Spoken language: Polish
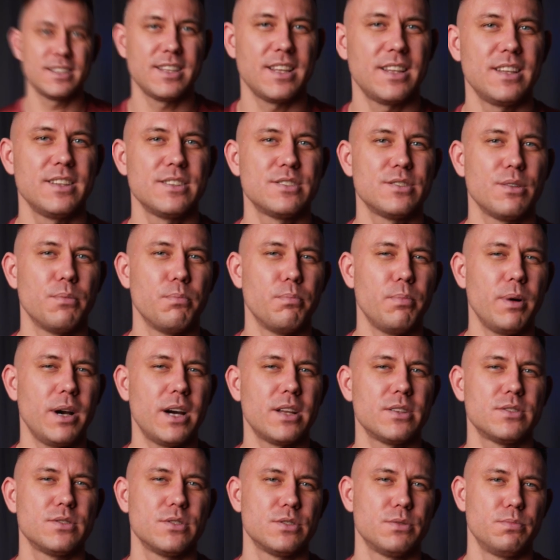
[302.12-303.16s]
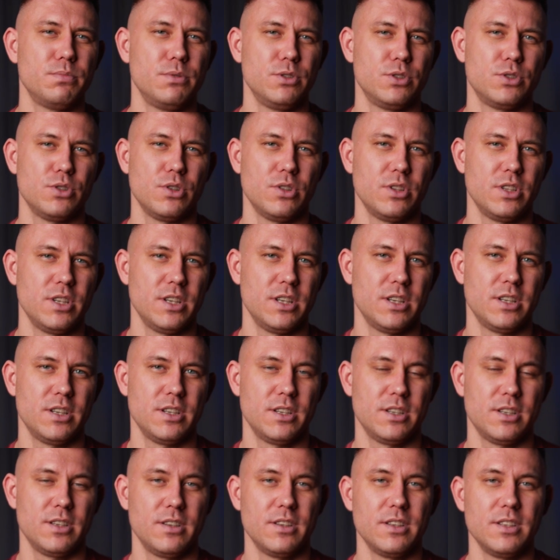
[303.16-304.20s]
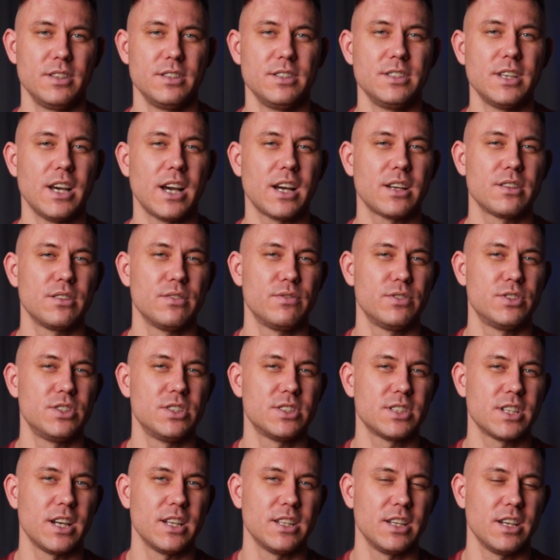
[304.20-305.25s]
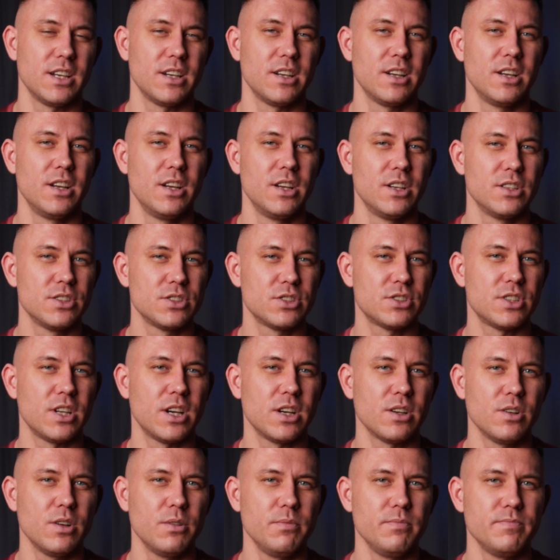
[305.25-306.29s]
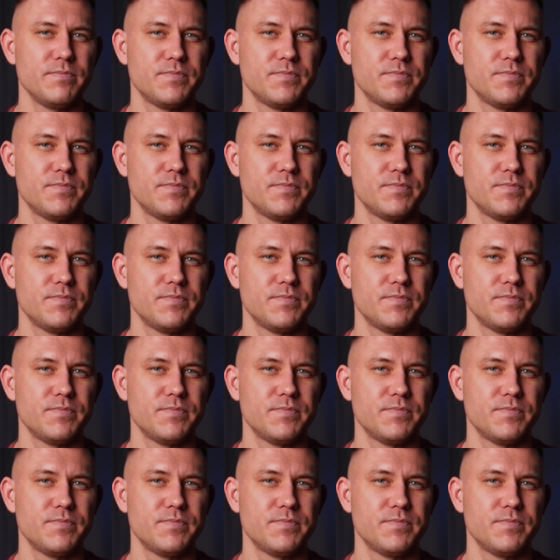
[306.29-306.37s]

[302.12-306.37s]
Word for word: Zasady są bardzo zbliżone y, jak do wyciskania sztangą.